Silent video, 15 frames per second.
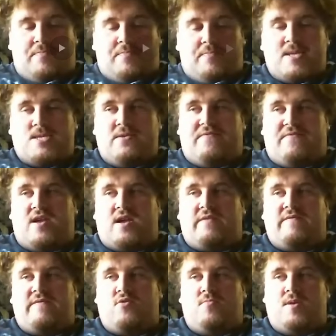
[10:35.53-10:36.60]
Mich zu fragen,
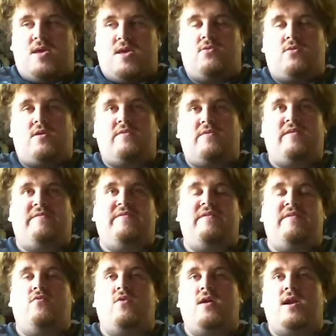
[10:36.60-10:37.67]
warum ich irgendwas
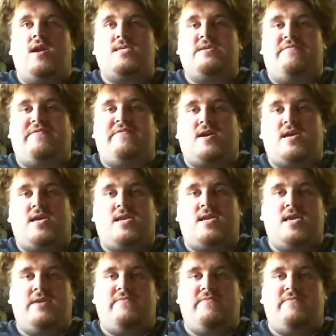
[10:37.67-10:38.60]
verwuchern lasse, frage ich dich,